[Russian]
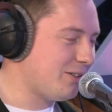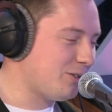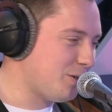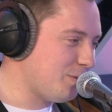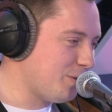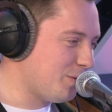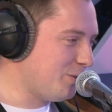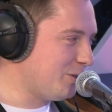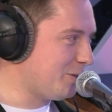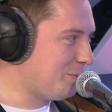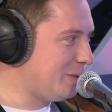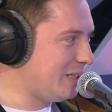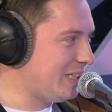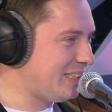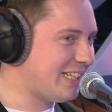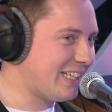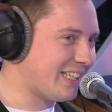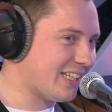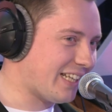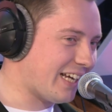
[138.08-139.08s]
Тёме будет Спасибо.
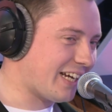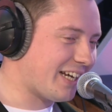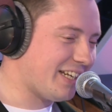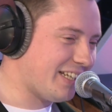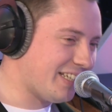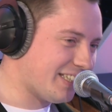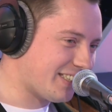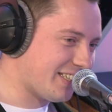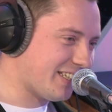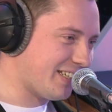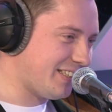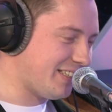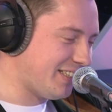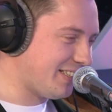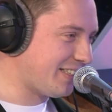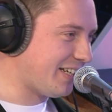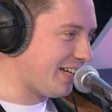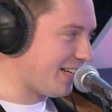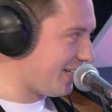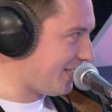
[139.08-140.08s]
50, а так и не,
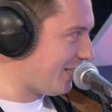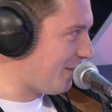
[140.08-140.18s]
скажешь,